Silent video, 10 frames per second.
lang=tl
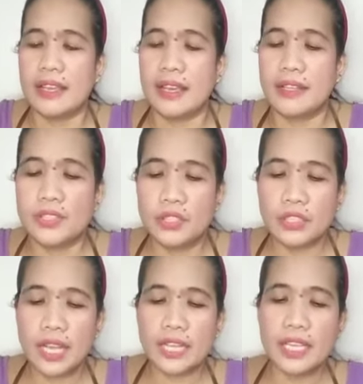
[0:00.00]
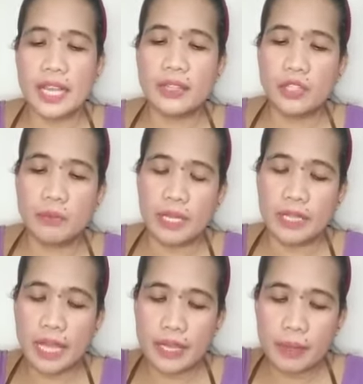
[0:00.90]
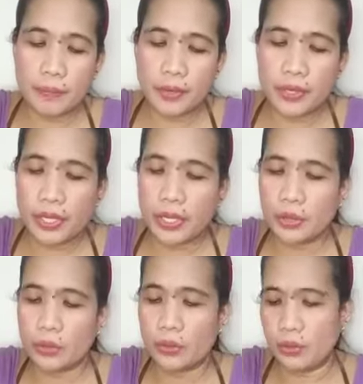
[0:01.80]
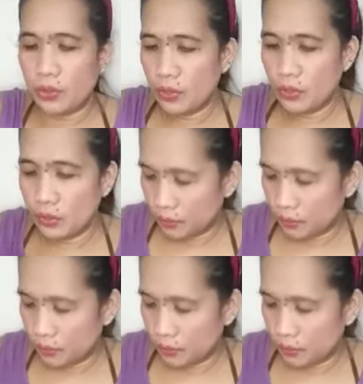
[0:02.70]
Ayan. So, nakasale tong mga diaper na ito.